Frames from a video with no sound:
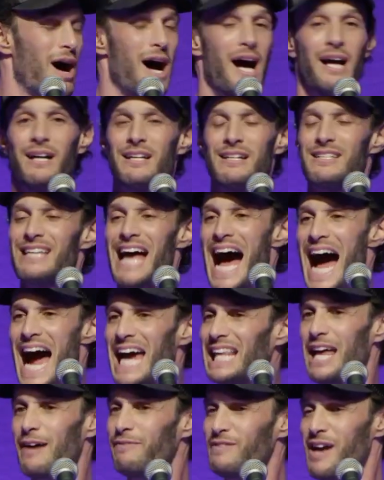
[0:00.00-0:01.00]
áo ngực đâu
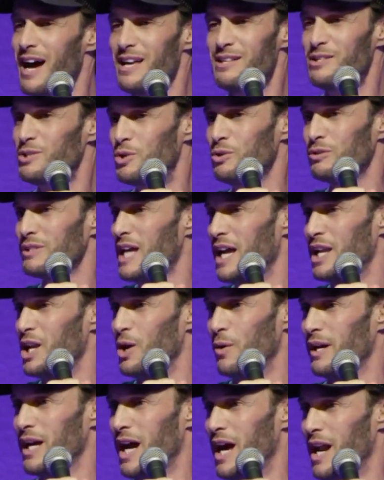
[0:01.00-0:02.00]
vì tôi 18 tuổi
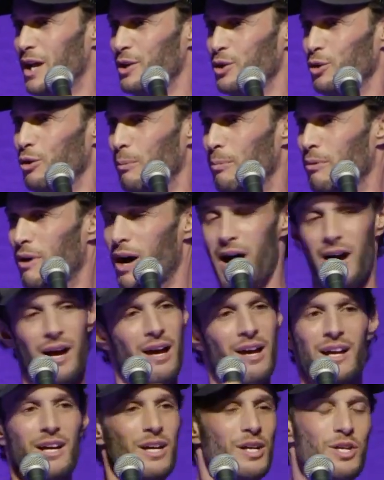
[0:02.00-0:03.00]
vẫn chưa biết cởi áo ngực ra
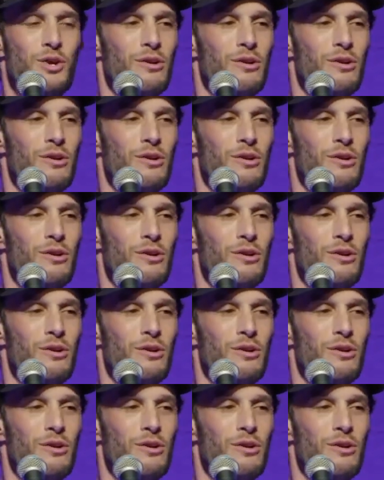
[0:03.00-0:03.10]
sao